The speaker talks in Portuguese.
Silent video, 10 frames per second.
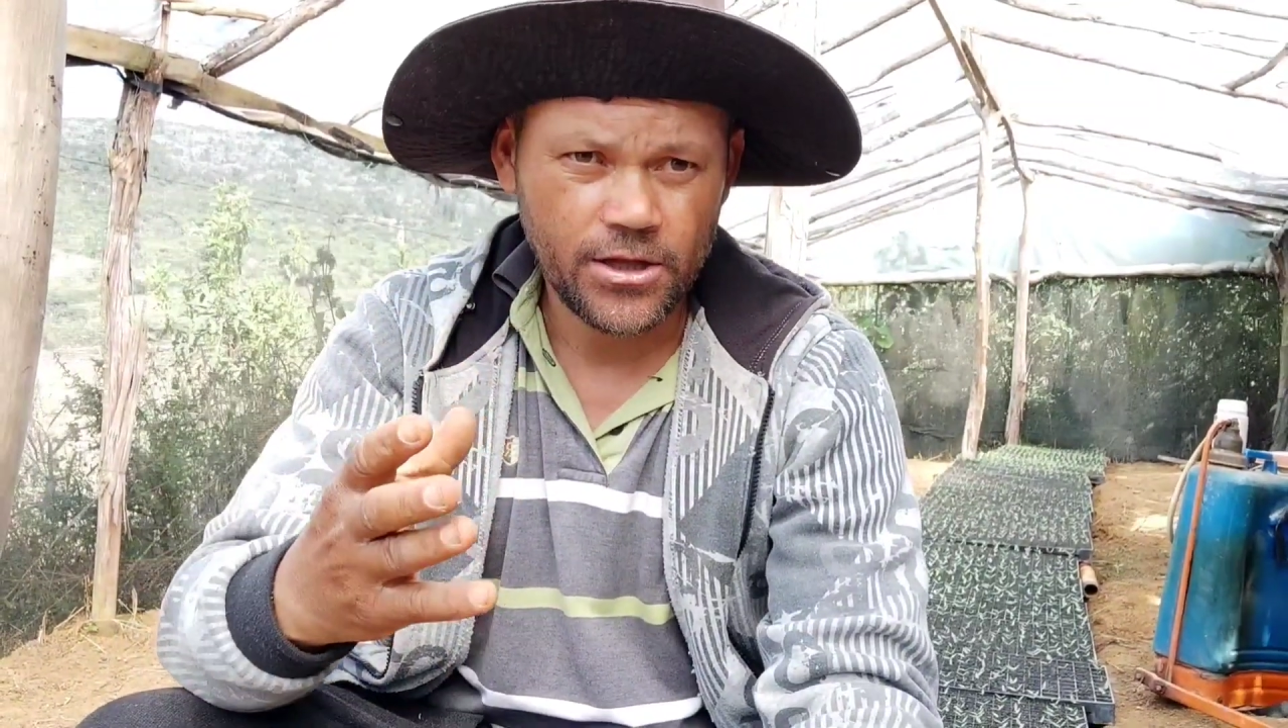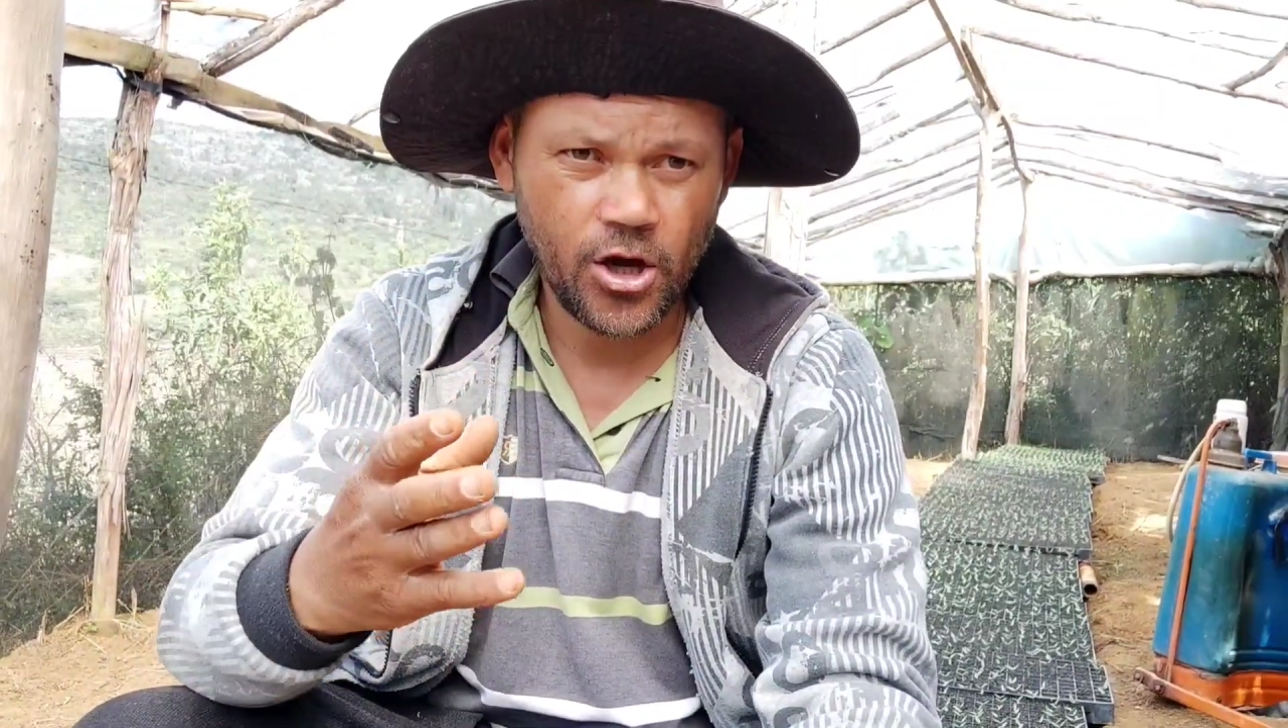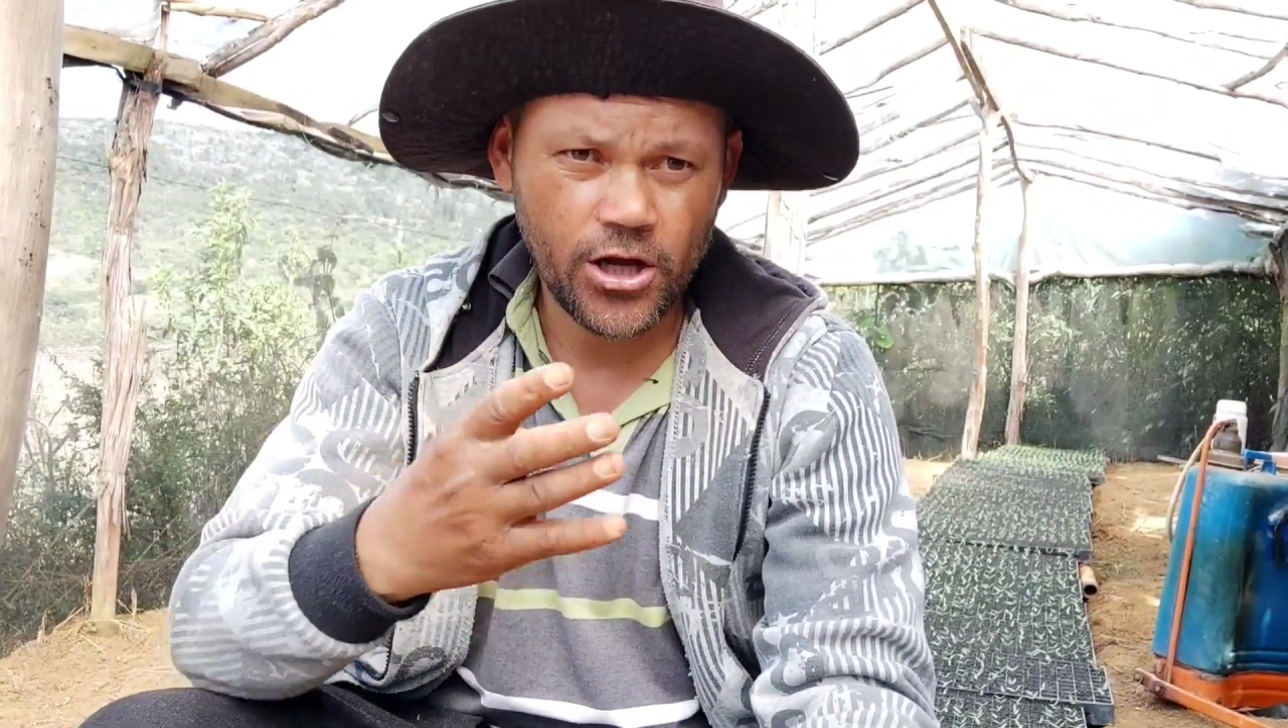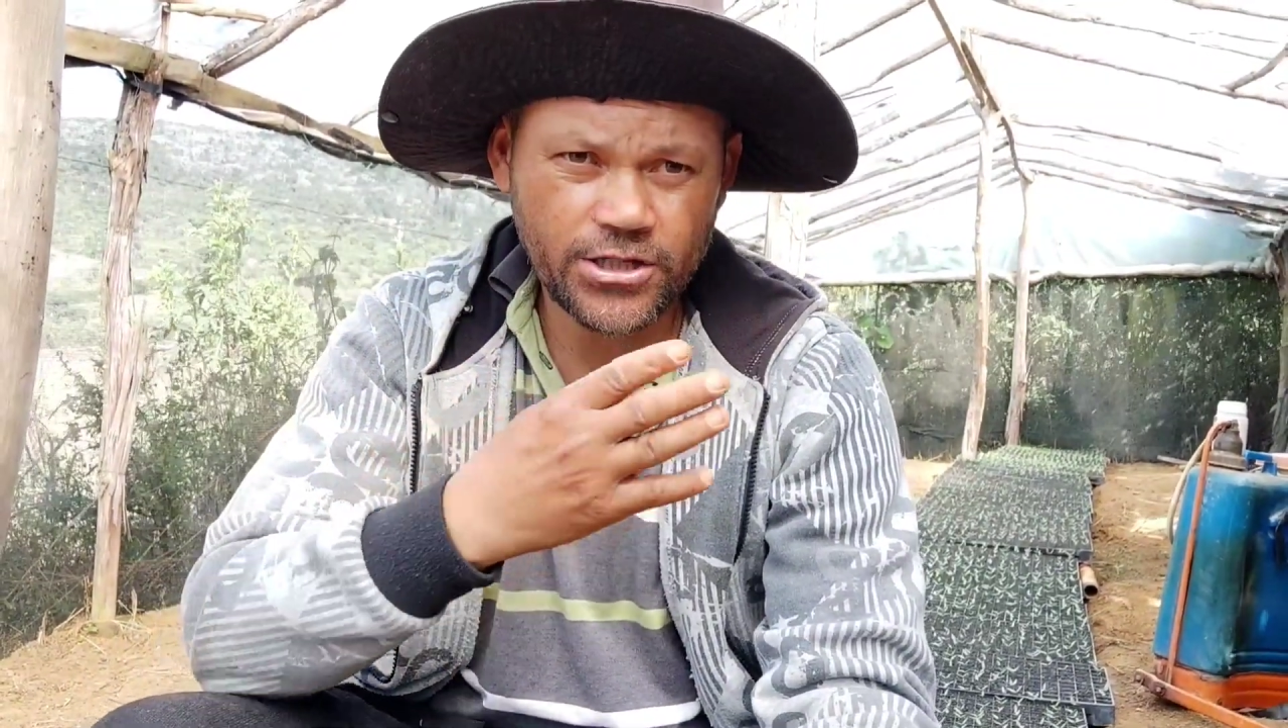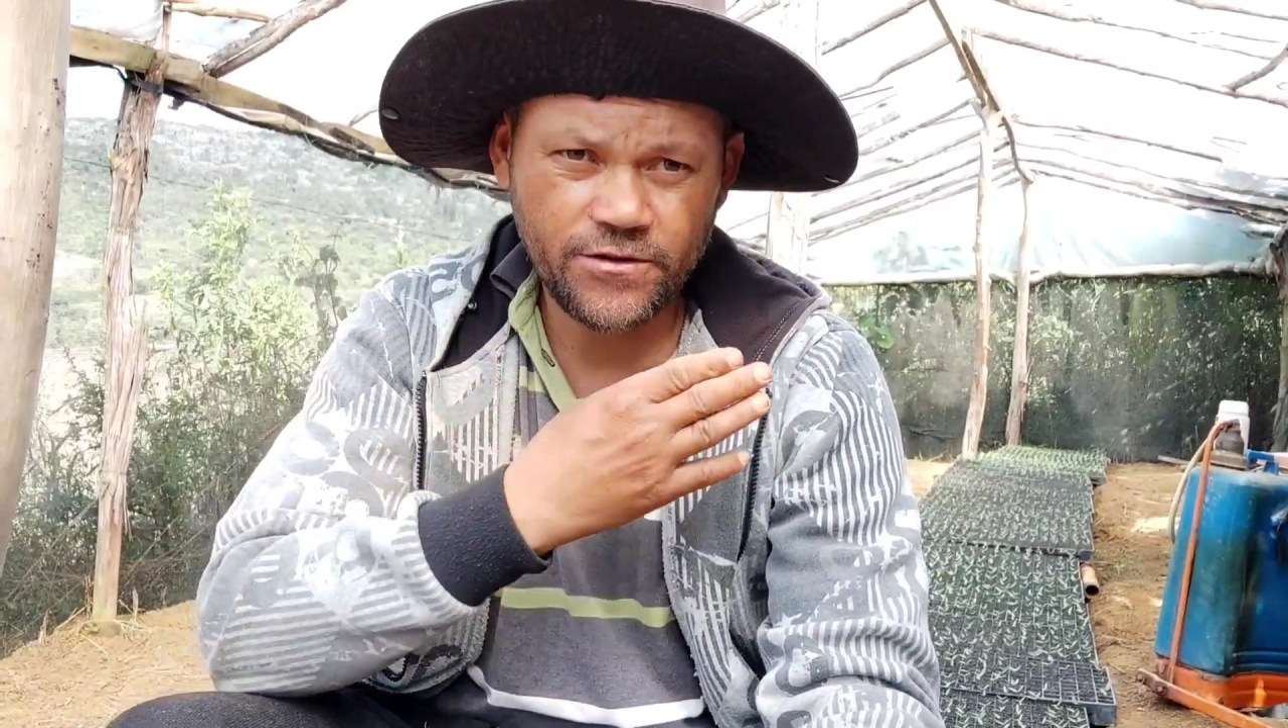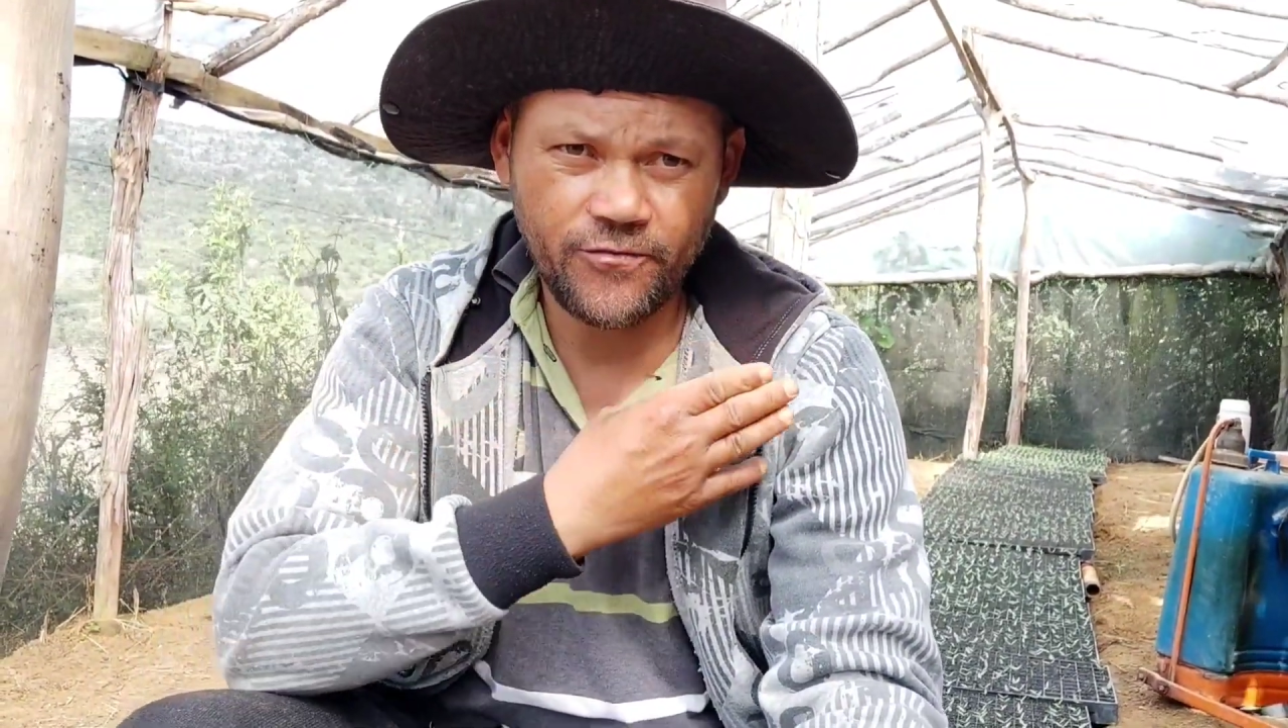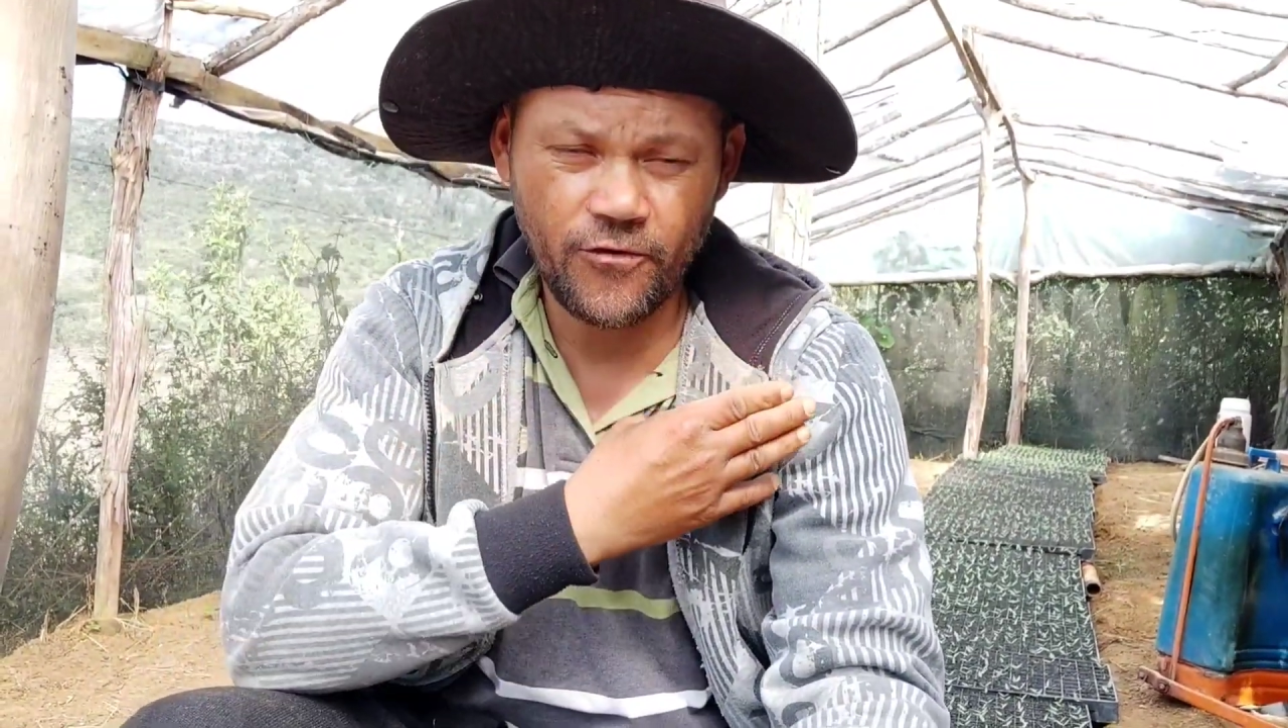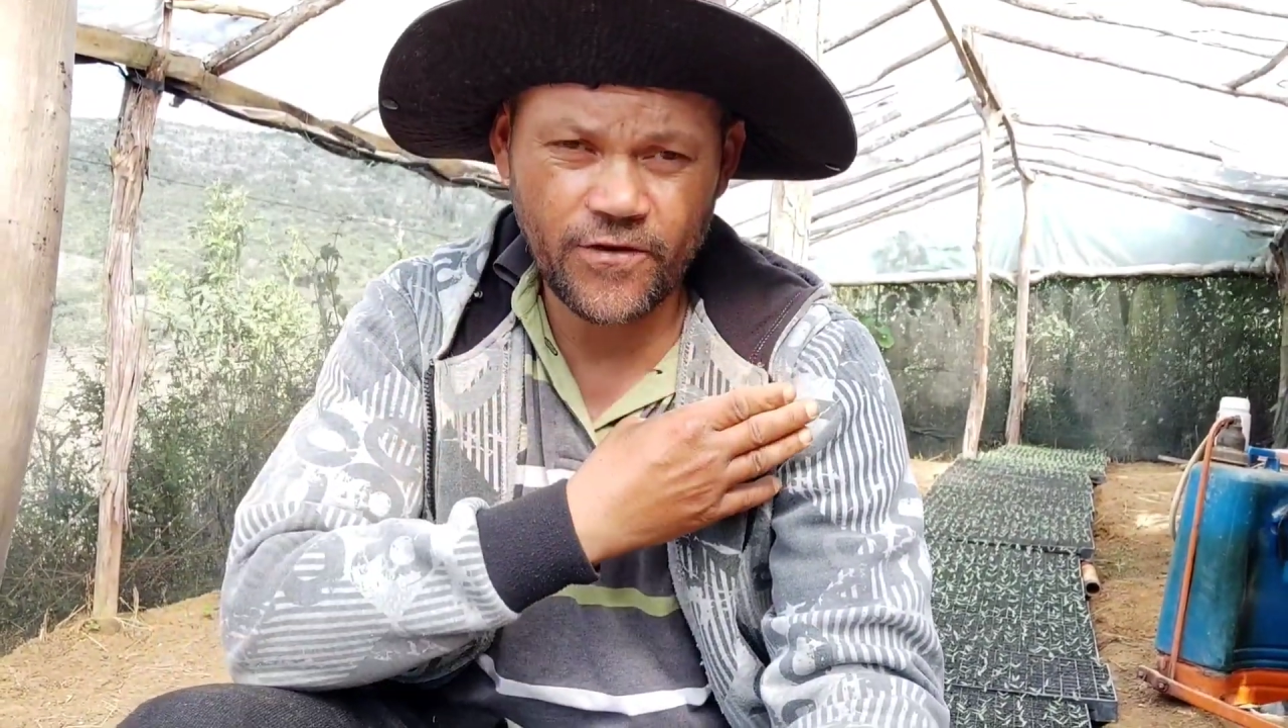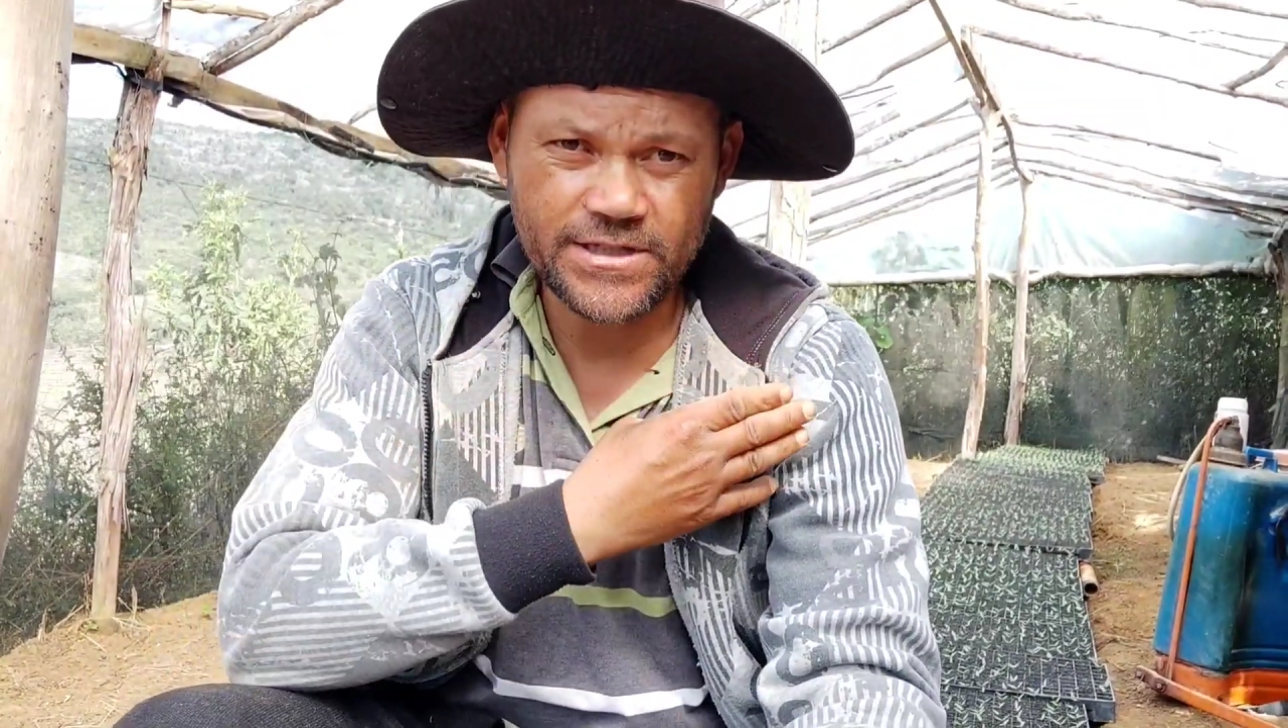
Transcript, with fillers: na hora de for